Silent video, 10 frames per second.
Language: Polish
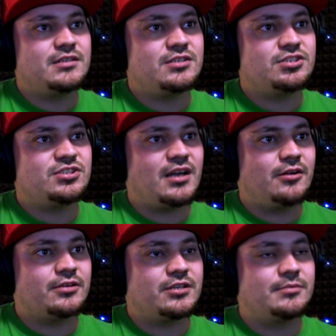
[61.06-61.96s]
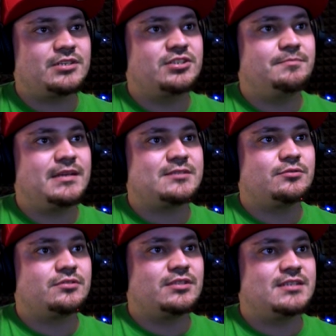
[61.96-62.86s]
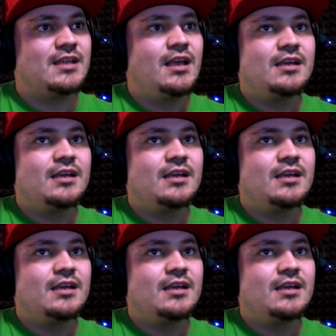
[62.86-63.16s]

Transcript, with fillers: y, niż ta. Ok, dobra, czyli password to jest